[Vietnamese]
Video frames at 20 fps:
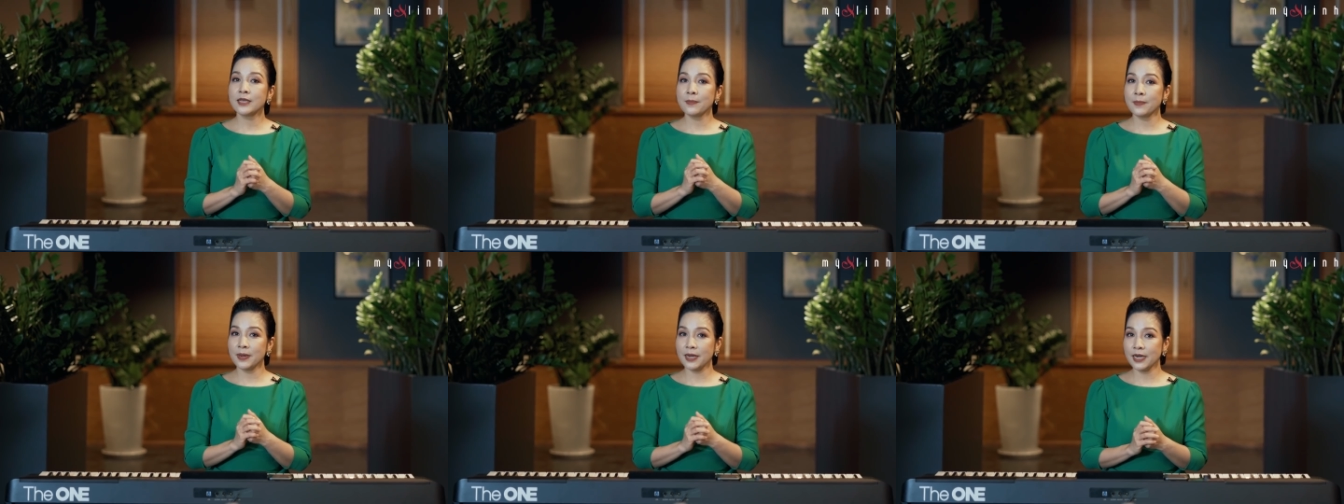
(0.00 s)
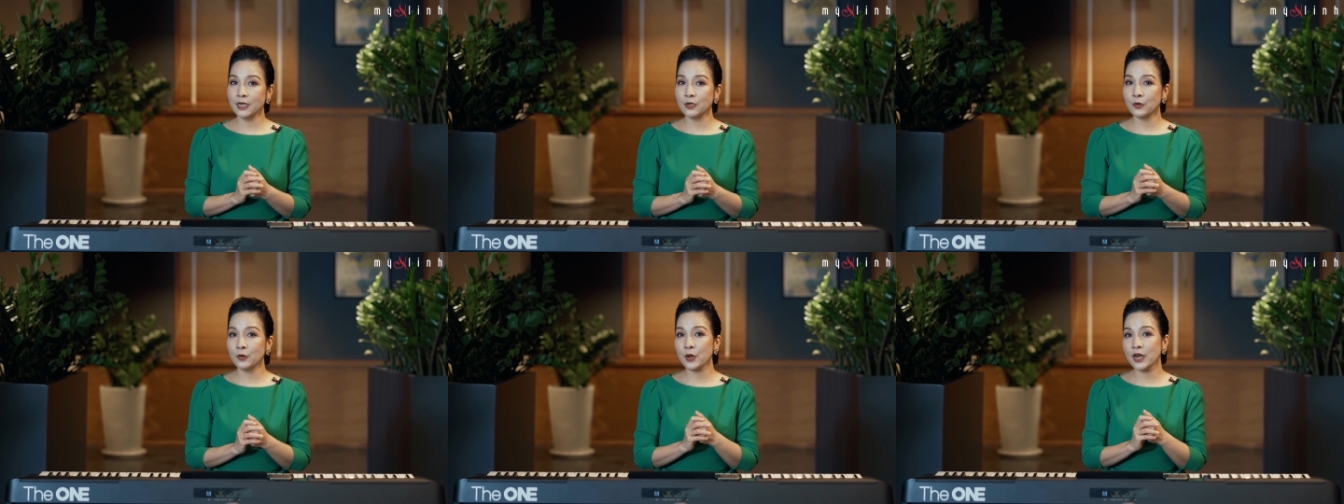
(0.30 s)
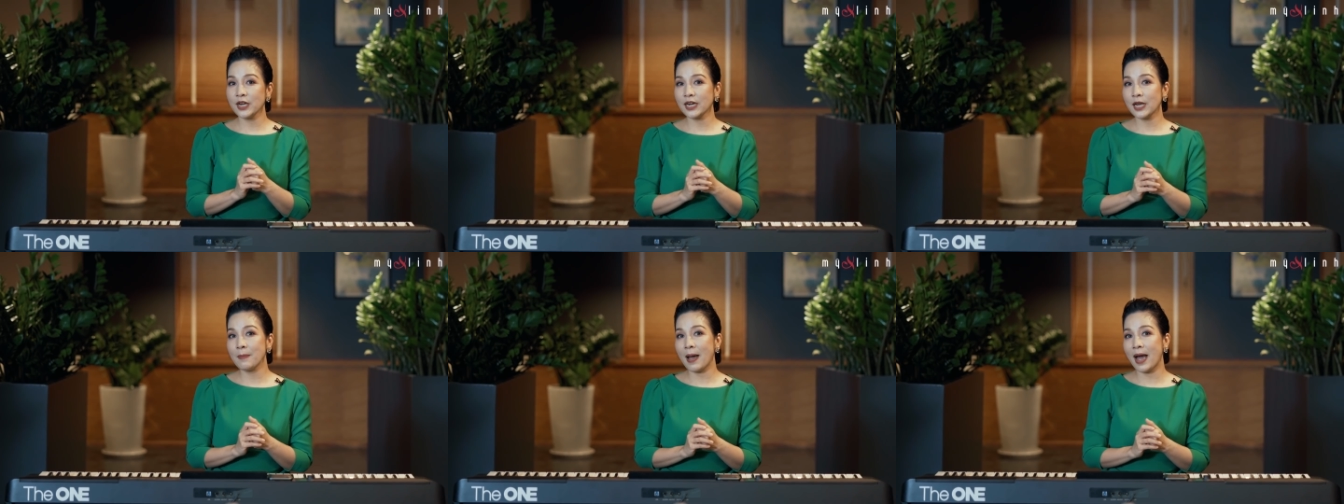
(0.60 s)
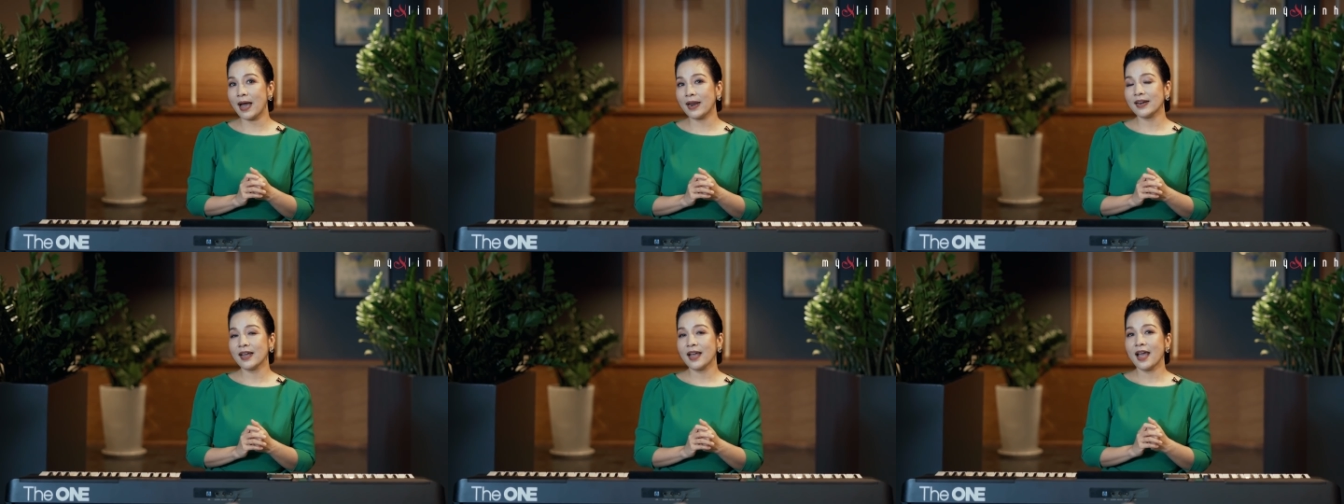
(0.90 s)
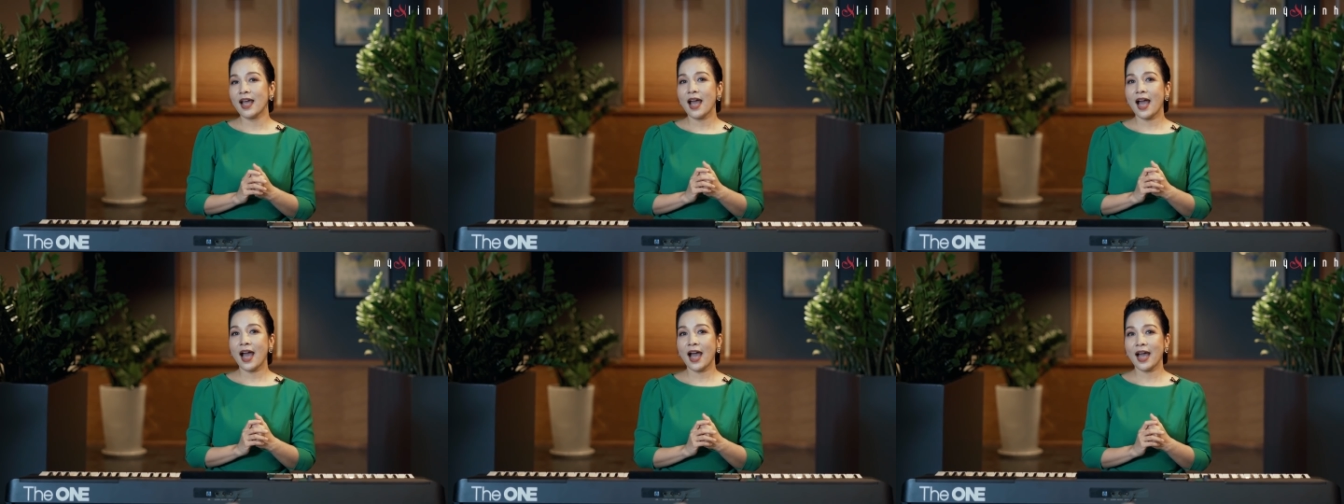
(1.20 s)
thì mỹ linh khuyên các bạn
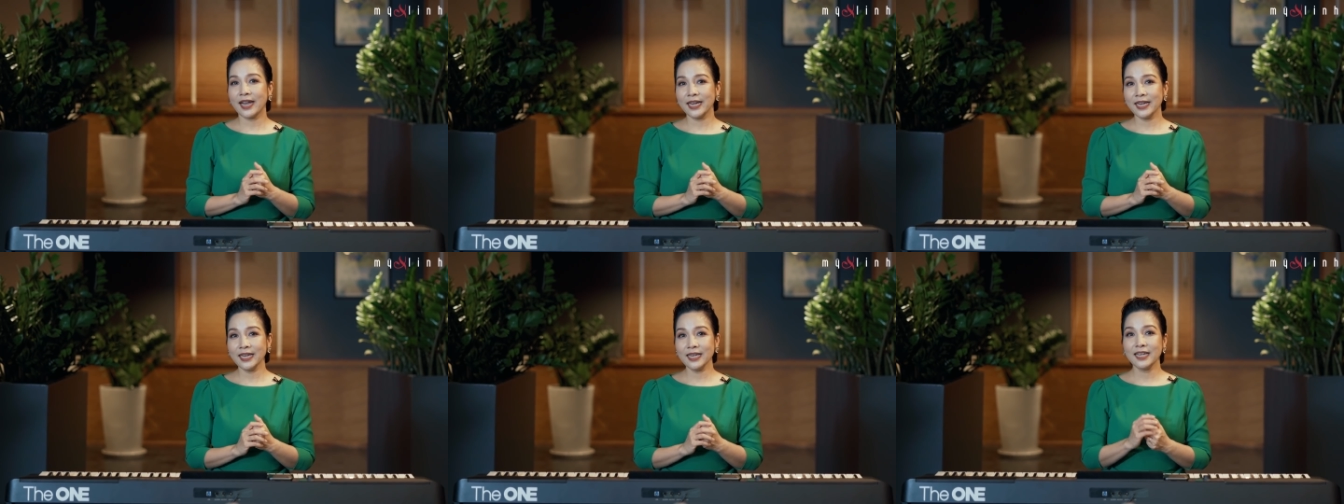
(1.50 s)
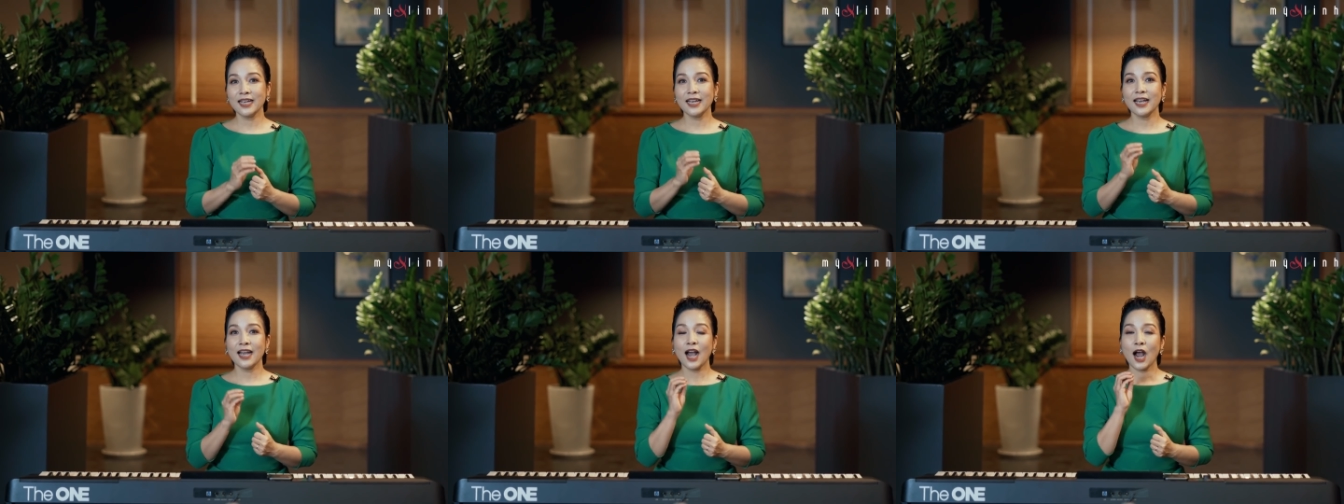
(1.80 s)
hãy